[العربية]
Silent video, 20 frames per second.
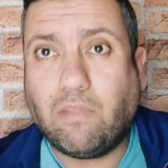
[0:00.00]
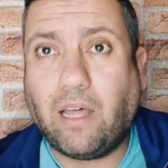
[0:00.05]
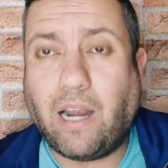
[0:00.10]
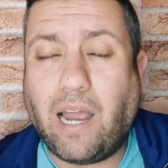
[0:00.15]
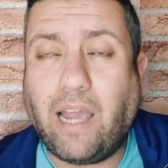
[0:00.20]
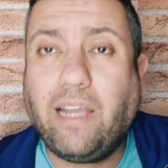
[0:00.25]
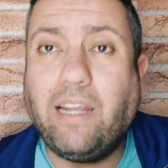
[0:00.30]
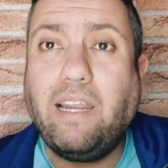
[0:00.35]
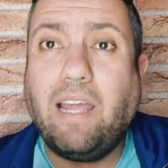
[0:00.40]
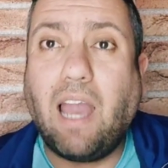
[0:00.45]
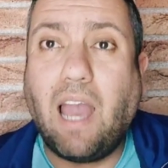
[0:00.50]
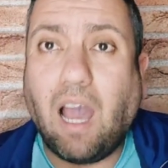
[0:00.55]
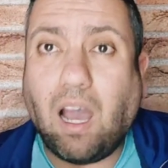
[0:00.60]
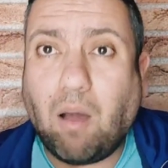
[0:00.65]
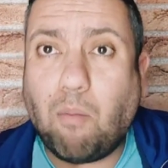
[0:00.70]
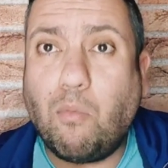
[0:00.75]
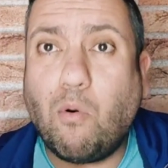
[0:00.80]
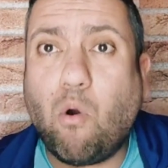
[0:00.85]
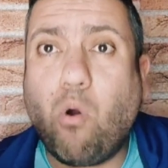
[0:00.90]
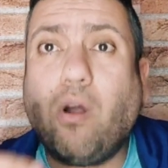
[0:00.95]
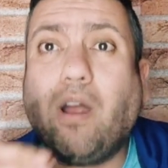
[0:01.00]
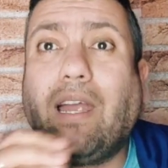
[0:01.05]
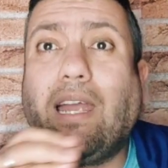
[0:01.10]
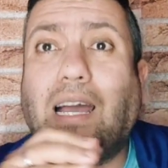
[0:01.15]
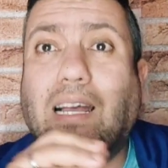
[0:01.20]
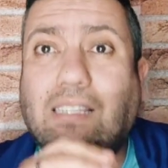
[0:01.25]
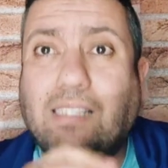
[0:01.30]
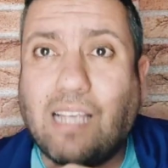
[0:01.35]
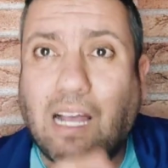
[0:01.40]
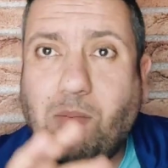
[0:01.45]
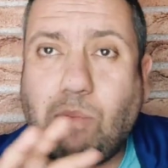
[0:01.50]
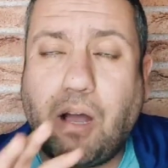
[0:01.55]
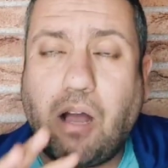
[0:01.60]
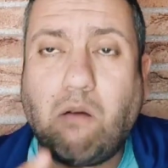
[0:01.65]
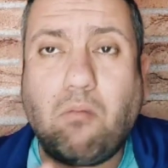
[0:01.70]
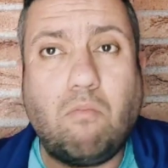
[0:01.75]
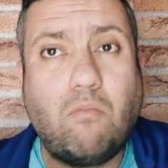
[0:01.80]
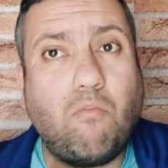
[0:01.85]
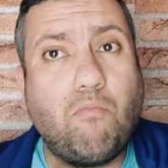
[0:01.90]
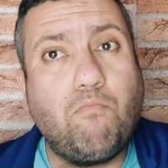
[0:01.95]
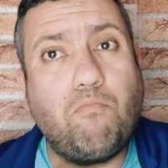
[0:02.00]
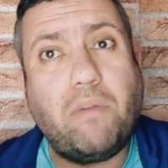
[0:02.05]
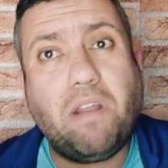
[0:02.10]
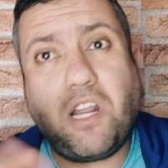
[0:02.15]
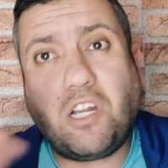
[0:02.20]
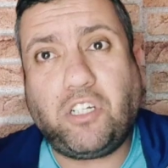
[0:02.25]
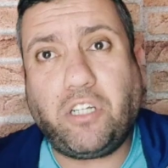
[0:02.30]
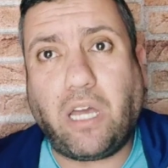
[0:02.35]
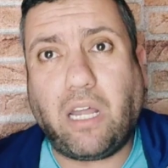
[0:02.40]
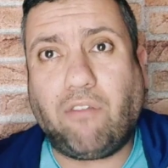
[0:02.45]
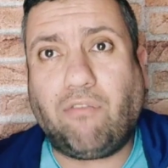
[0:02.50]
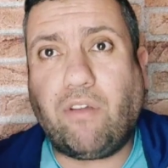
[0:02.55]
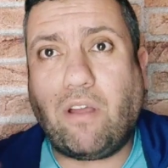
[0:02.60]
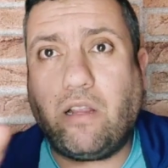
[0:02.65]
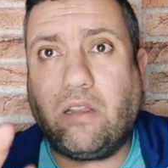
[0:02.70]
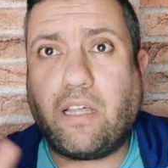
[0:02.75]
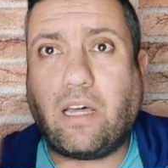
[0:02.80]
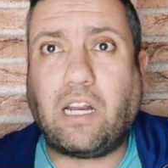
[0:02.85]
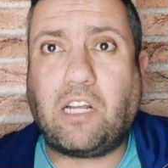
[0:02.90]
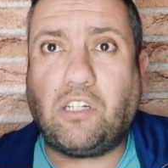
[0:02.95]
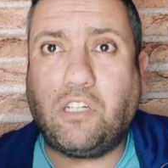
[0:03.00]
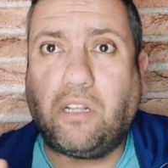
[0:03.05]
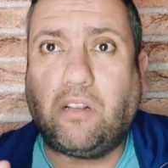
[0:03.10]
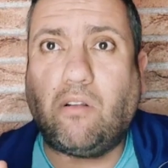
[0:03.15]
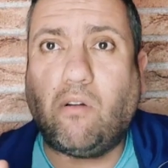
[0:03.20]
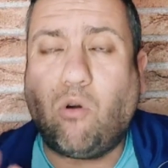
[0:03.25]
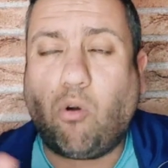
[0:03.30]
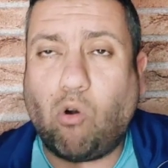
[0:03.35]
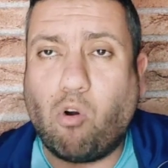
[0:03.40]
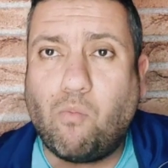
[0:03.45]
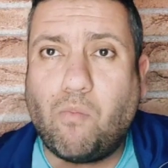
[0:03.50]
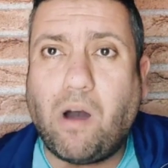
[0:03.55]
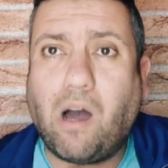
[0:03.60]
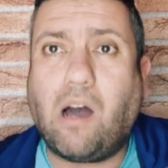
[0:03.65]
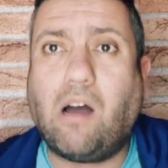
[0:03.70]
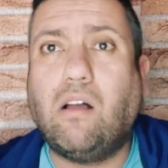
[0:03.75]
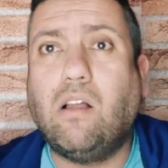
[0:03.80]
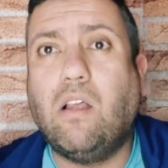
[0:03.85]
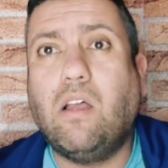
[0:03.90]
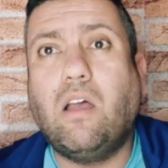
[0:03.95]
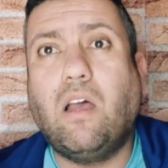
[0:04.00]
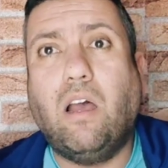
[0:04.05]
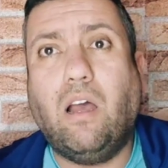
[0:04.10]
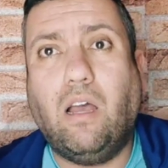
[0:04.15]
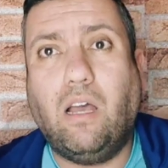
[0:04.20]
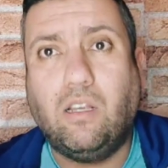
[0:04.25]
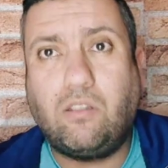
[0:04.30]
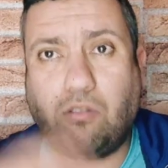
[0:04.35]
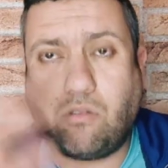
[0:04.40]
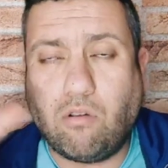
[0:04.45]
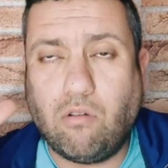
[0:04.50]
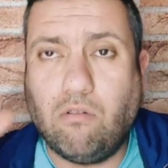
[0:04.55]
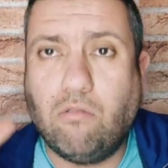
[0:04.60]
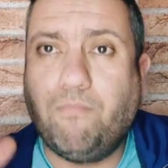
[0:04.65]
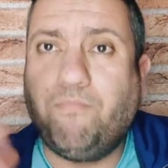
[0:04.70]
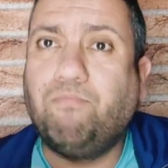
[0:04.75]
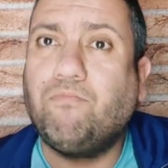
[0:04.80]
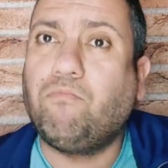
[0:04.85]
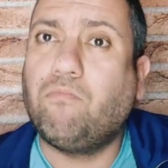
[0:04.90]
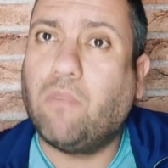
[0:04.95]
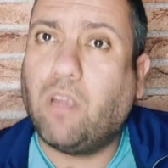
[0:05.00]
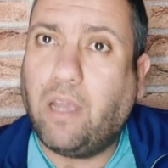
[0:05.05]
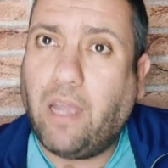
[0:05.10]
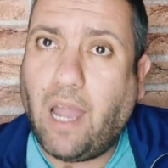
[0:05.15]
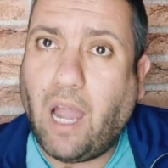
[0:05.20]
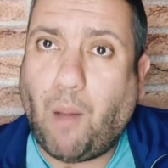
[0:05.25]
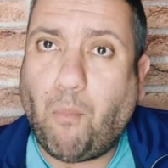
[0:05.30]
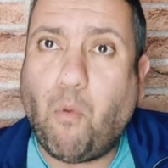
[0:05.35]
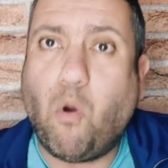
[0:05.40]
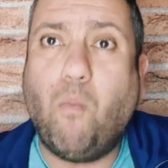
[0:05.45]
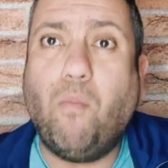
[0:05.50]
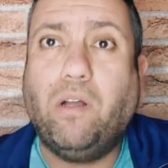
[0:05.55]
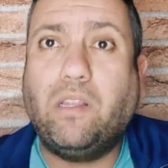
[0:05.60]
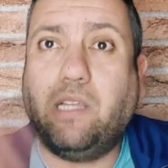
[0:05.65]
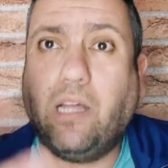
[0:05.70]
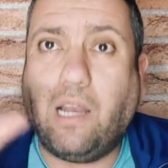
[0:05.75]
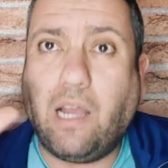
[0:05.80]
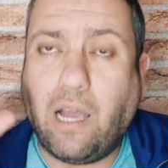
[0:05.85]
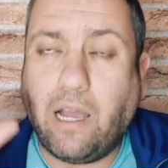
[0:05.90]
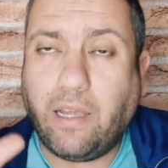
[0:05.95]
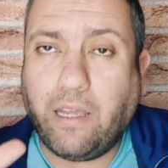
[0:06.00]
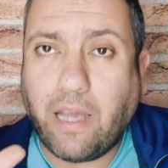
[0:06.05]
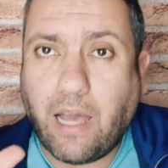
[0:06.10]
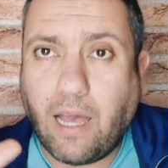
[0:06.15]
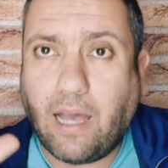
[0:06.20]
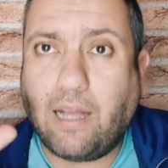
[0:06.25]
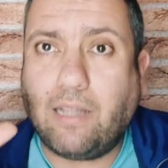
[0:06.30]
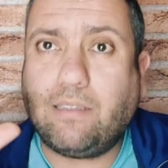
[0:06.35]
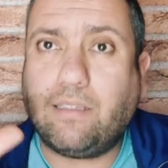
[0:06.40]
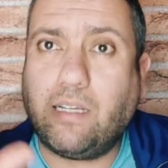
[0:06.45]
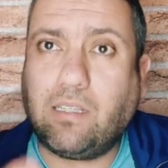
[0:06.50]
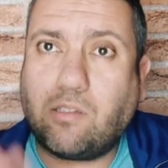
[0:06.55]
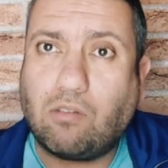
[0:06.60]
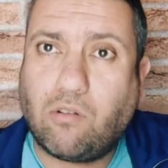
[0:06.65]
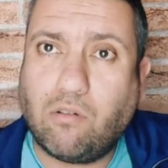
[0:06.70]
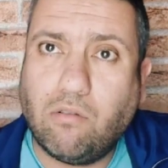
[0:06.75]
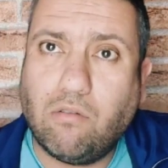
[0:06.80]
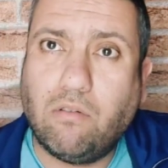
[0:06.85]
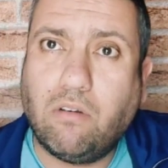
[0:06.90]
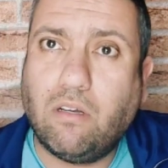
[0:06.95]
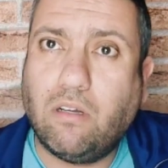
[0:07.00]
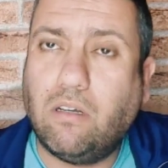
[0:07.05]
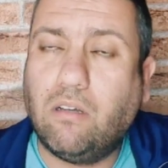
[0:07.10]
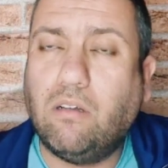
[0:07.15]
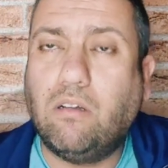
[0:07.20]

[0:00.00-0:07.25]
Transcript: راحين يعاقبوه قاسما ماناش عارفين درجه العقوبه اسكو يعاقبوه مدى الحياه اسكو